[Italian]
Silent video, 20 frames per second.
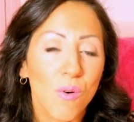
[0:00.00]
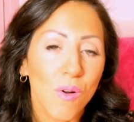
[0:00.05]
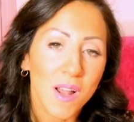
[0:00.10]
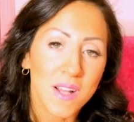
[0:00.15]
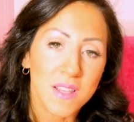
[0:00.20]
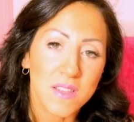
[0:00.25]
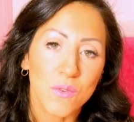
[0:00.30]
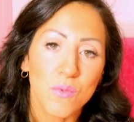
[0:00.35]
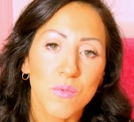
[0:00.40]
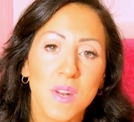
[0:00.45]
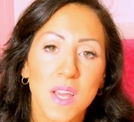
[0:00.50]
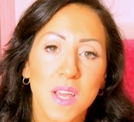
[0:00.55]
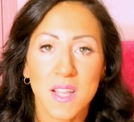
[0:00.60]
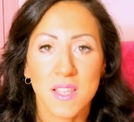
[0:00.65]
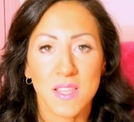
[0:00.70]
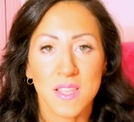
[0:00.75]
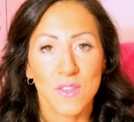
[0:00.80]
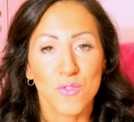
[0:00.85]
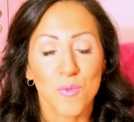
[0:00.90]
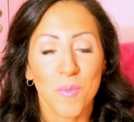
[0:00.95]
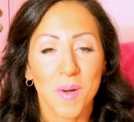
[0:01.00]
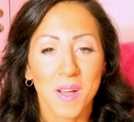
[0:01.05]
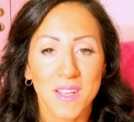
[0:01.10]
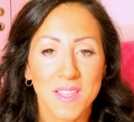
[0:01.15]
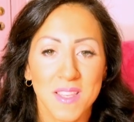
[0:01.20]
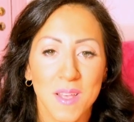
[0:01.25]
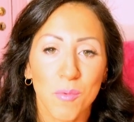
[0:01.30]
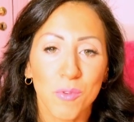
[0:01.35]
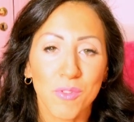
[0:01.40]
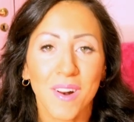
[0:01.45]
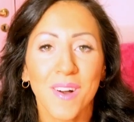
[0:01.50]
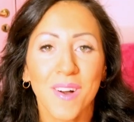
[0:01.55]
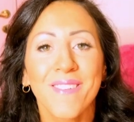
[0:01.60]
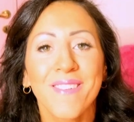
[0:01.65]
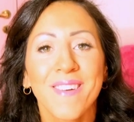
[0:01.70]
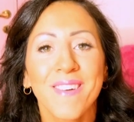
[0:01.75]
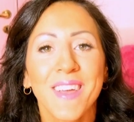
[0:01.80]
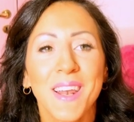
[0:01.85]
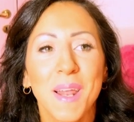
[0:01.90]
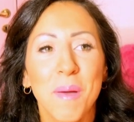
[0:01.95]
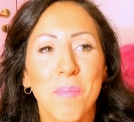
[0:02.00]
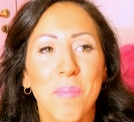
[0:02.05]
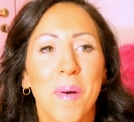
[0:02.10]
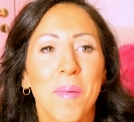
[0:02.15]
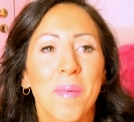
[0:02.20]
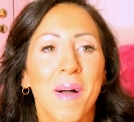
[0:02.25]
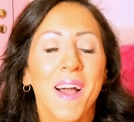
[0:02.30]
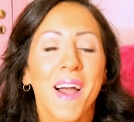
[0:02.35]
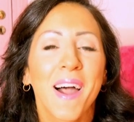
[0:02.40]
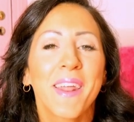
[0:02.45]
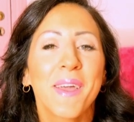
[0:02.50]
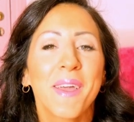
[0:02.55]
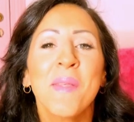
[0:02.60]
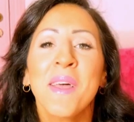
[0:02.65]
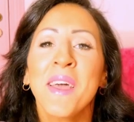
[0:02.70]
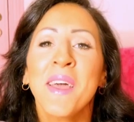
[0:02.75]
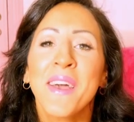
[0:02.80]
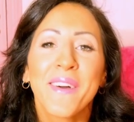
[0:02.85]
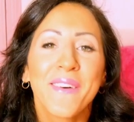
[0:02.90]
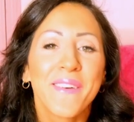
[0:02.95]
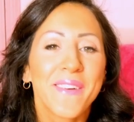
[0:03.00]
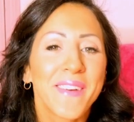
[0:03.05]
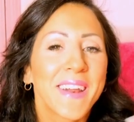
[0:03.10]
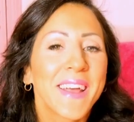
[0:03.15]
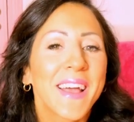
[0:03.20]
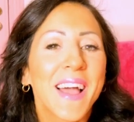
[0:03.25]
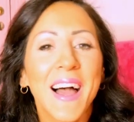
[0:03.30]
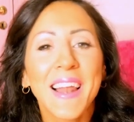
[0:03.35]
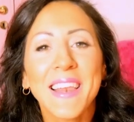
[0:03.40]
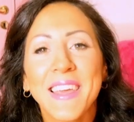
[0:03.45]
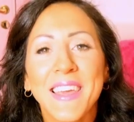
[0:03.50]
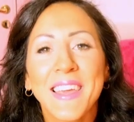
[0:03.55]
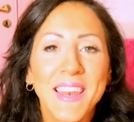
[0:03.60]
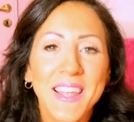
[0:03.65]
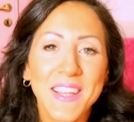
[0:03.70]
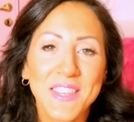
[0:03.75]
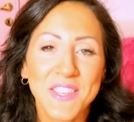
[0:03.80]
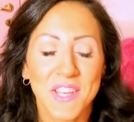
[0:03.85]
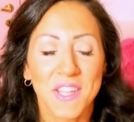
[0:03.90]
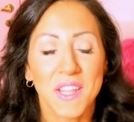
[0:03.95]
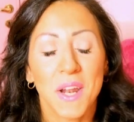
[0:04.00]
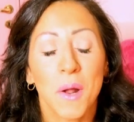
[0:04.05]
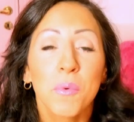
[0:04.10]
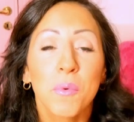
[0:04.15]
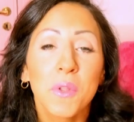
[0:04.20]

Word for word: con la sicurezza, insomma che siamo tranquilli e poi magari con regalini, eccetera.